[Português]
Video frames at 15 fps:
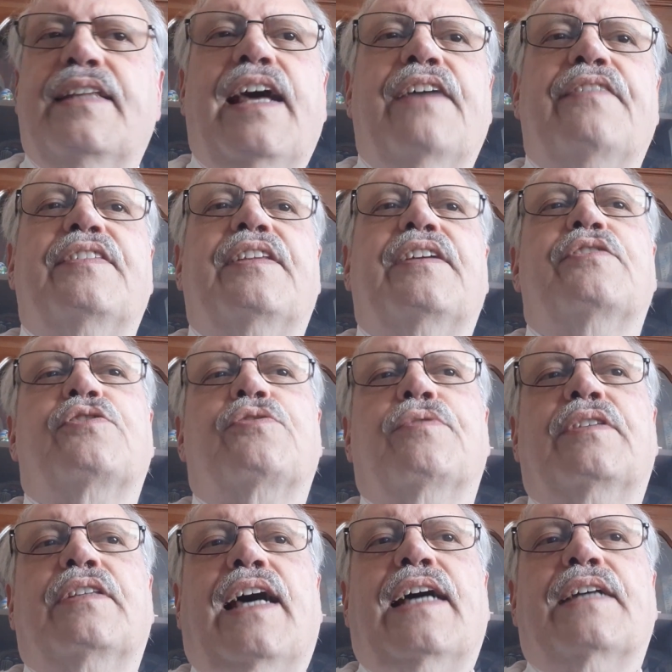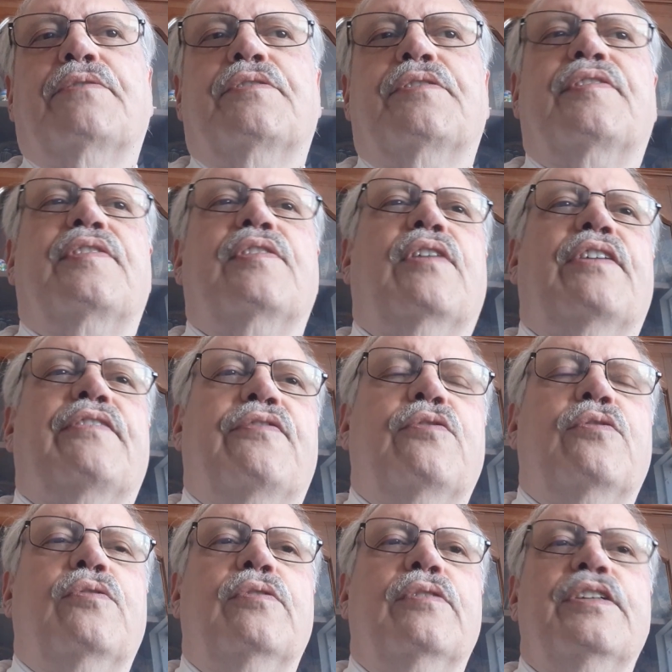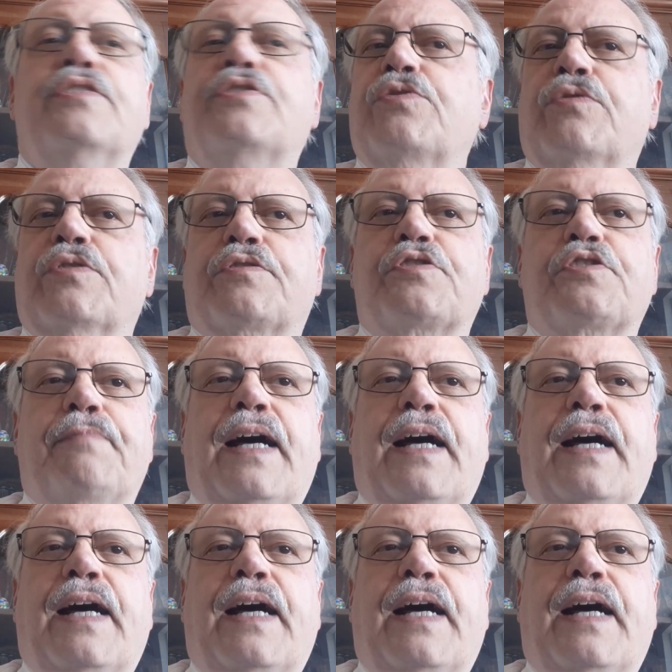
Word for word: deve ter escutado de seu avô e de outros